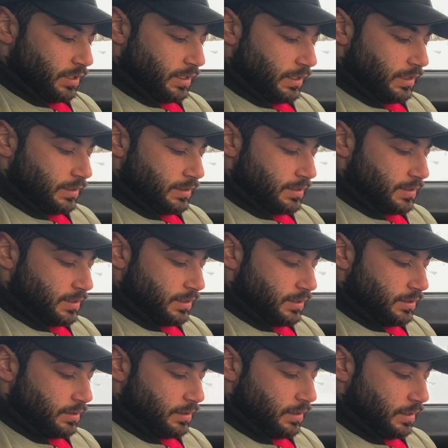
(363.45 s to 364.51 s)

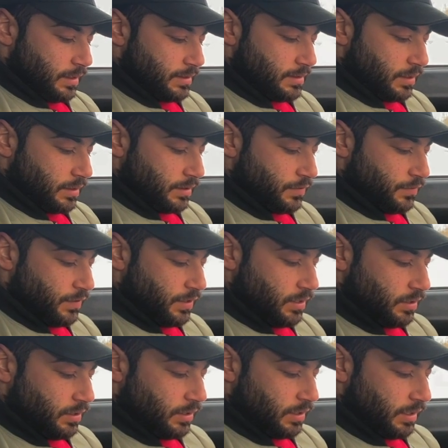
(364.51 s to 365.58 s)
N10
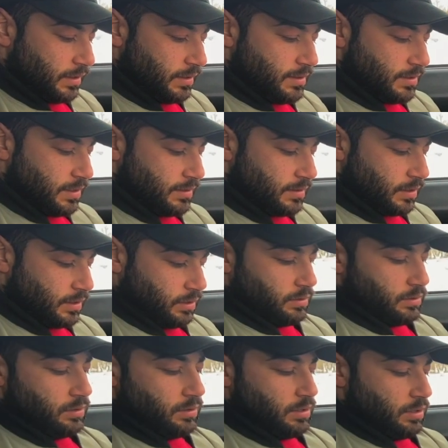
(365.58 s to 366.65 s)
114
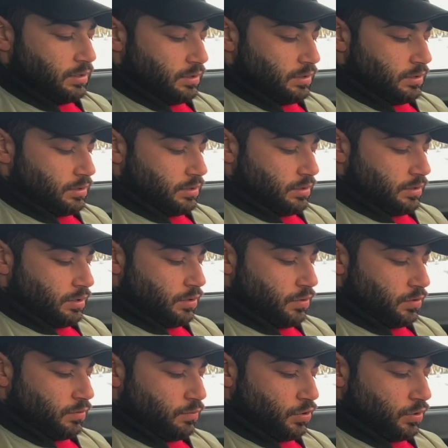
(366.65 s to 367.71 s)
1SK
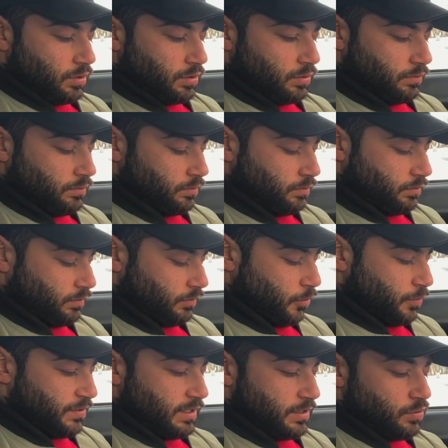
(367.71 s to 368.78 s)
Long Block.
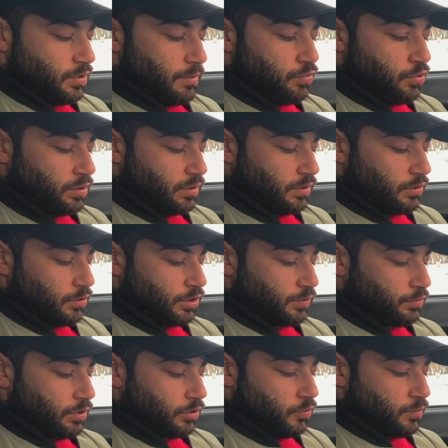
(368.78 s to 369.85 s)
Ob es jetzt nur der Block getauscht
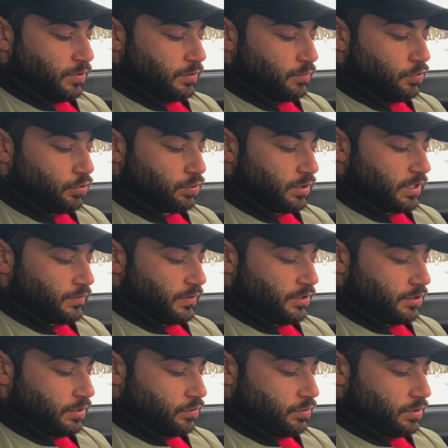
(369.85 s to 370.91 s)
wurde oder der komplette Motor, das weiß
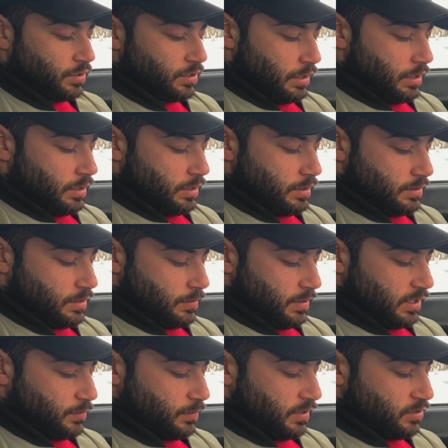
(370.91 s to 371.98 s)
ich natürlich nicht. Das ist aber
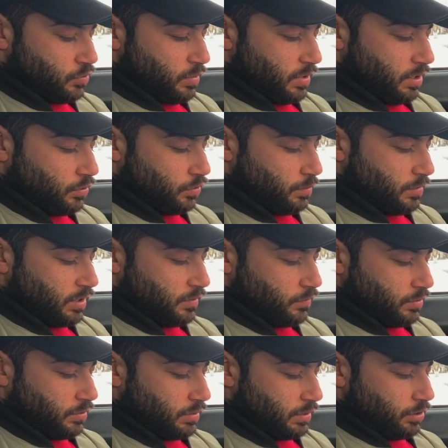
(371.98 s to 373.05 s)
alles bei Subaru gemacht
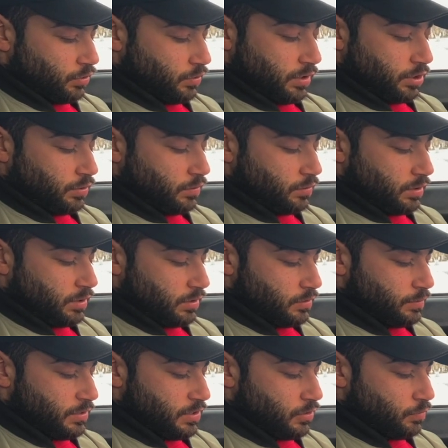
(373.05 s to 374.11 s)
worden. Schon erstaunlich. Also
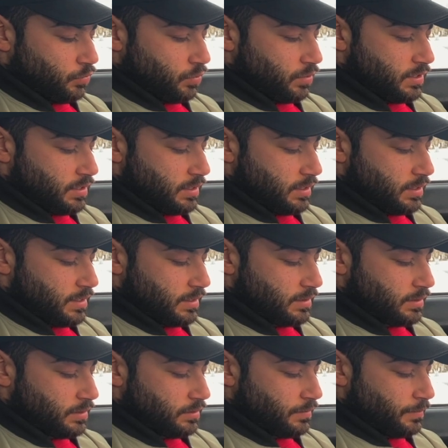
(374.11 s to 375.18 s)
bis zum
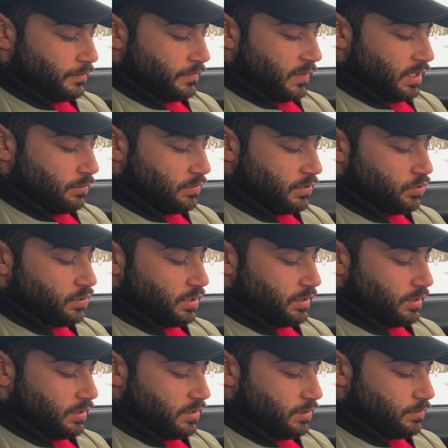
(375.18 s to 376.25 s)
19.06. bis
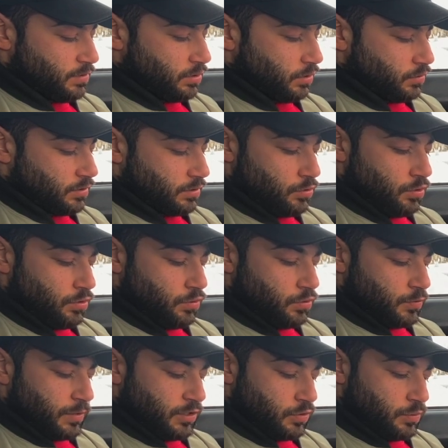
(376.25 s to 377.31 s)
173.000
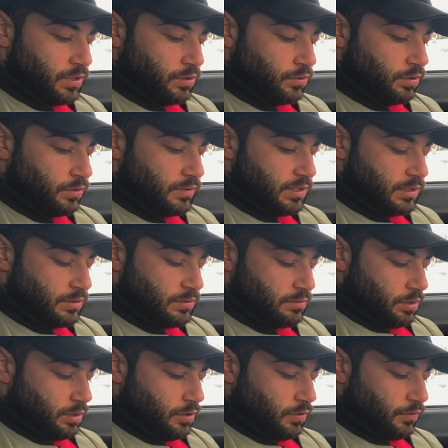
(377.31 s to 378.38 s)
lückenlos bei Subaru gewesen.
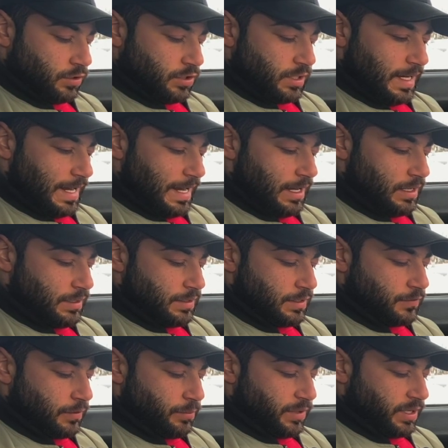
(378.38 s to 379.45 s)
Auch wirklich alles
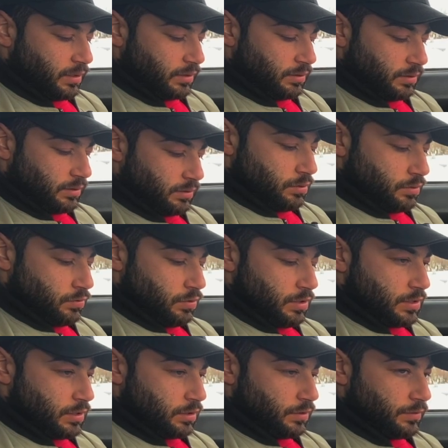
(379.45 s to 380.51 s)
vermerkt, ne? Coole
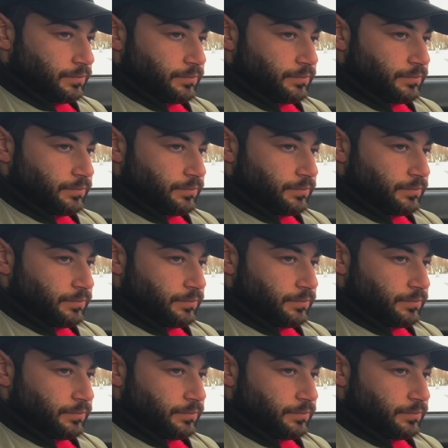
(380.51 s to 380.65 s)
Sache.